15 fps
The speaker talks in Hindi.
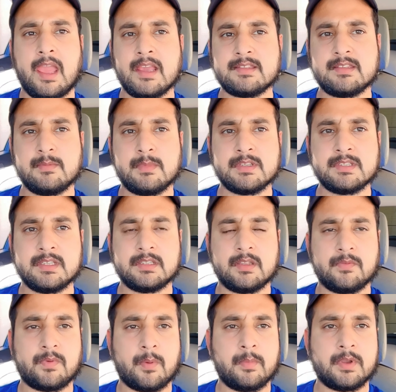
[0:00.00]
ऐसी मजीद
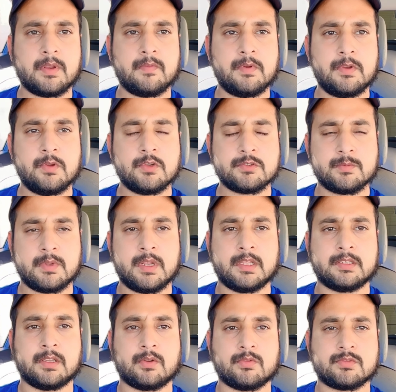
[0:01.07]
इन्फॉर्मेटिव वीडियोज
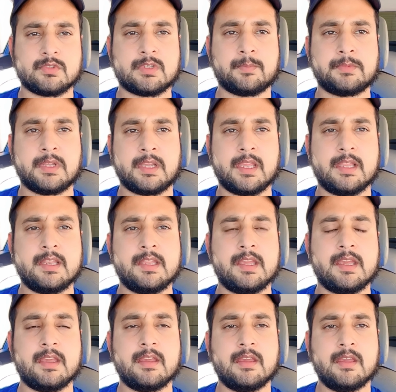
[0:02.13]
बनाता रहो सो तब तक के लिए